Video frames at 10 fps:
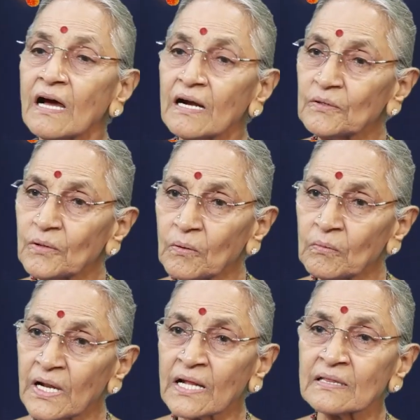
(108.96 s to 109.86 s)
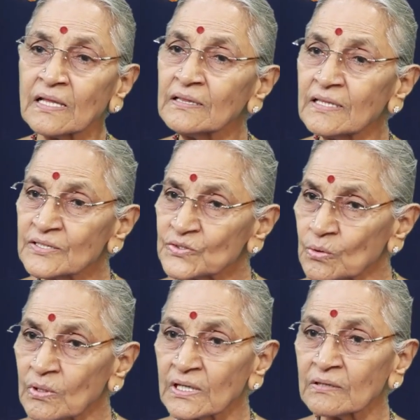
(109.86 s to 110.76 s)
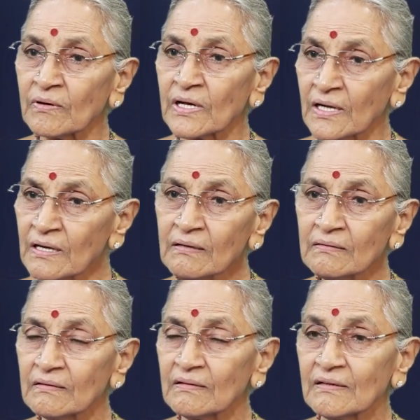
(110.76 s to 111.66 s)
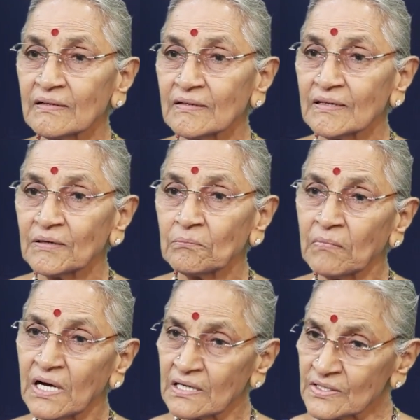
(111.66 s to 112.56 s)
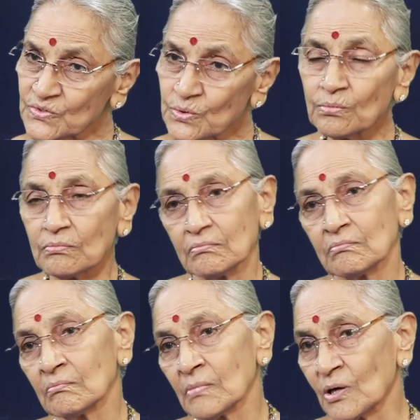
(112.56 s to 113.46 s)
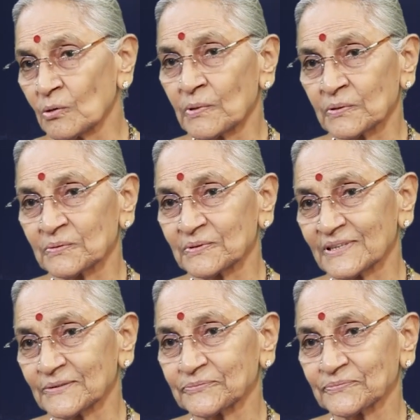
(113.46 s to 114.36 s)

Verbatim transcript: దాంట్లో ఉన్న అర్థం తెలుసుకోవడం ద్వారా మనస్సు బాగుపడుతుంది